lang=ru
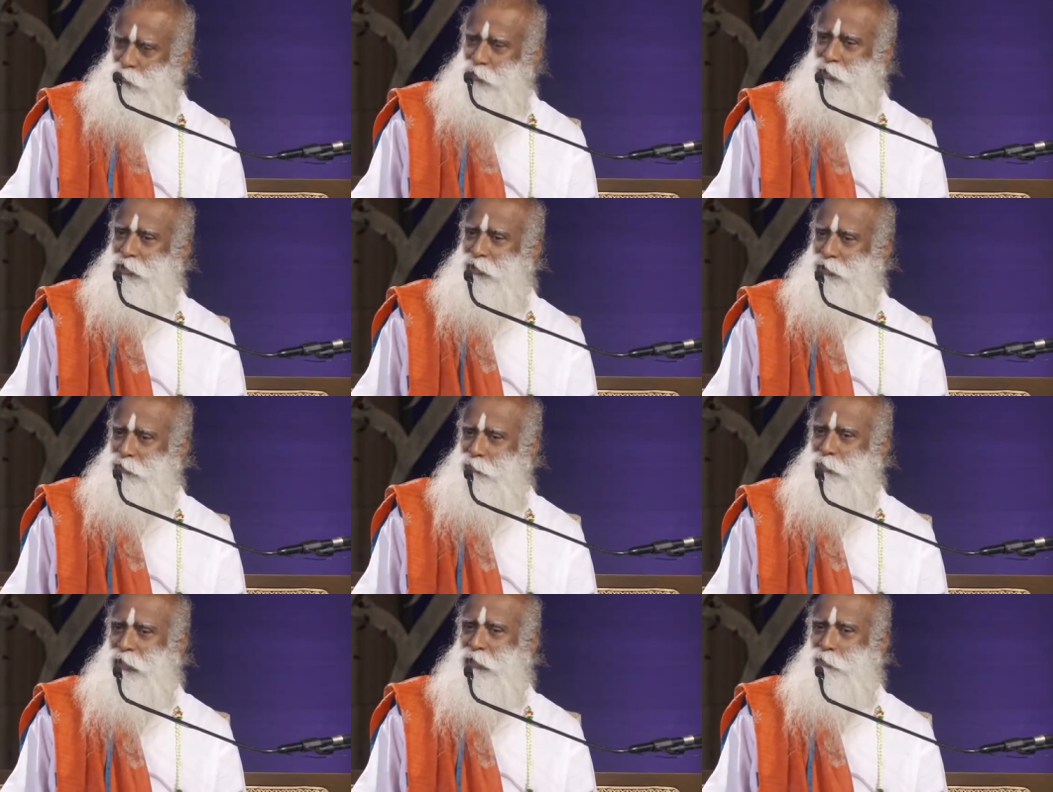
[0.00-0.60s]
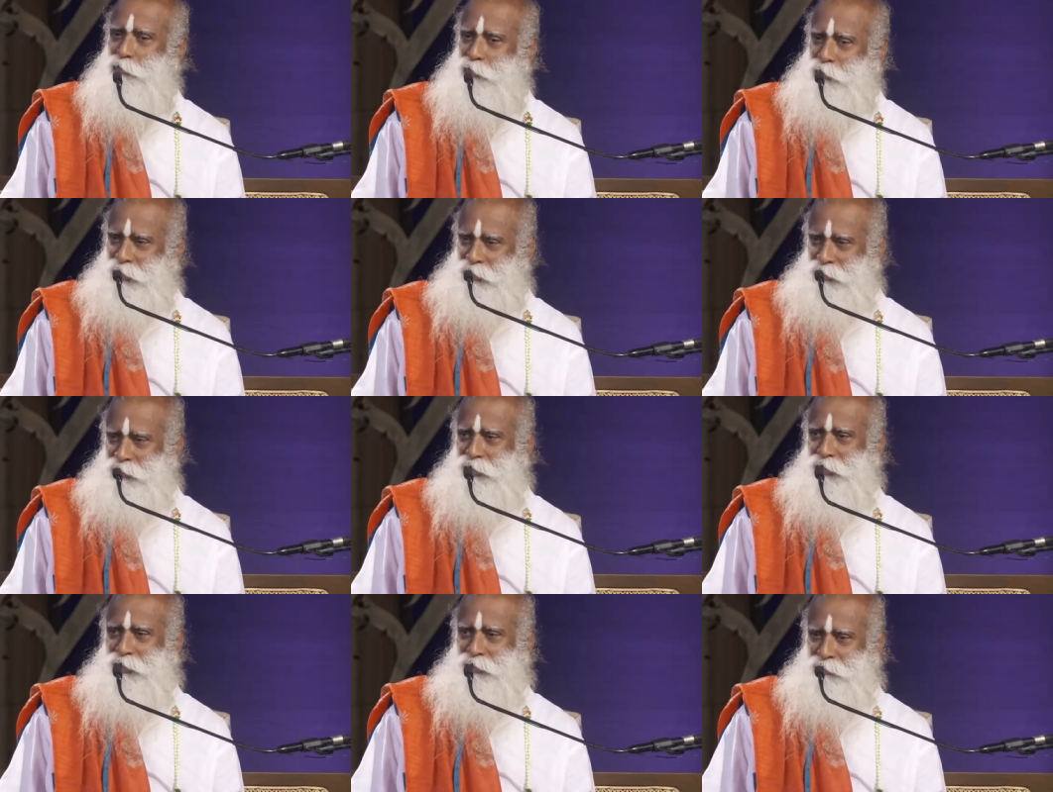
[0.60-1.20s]
Сегодня
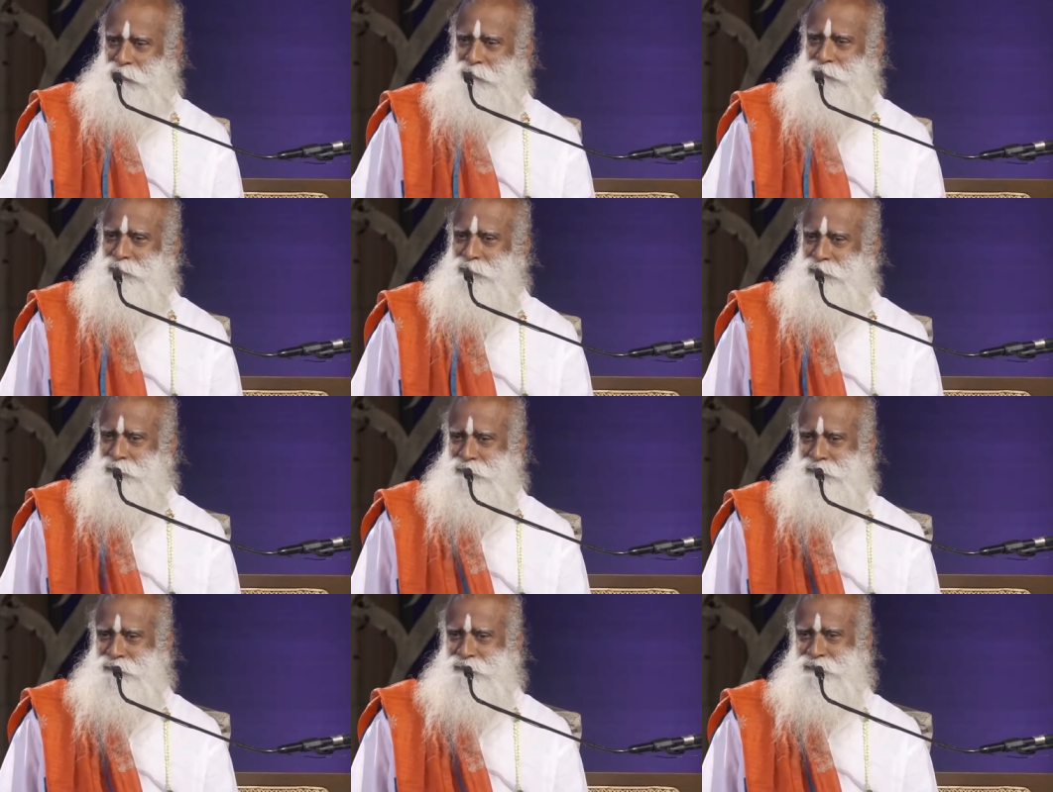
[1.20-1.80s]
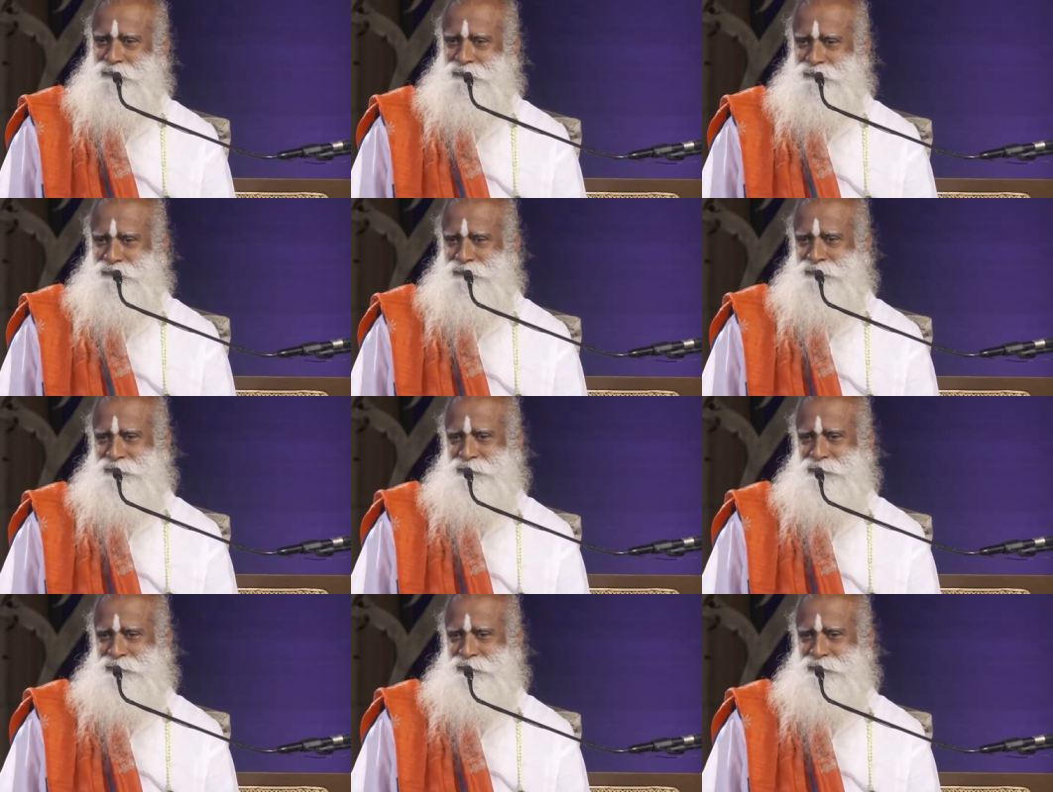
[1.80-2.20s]
мой день отдыха.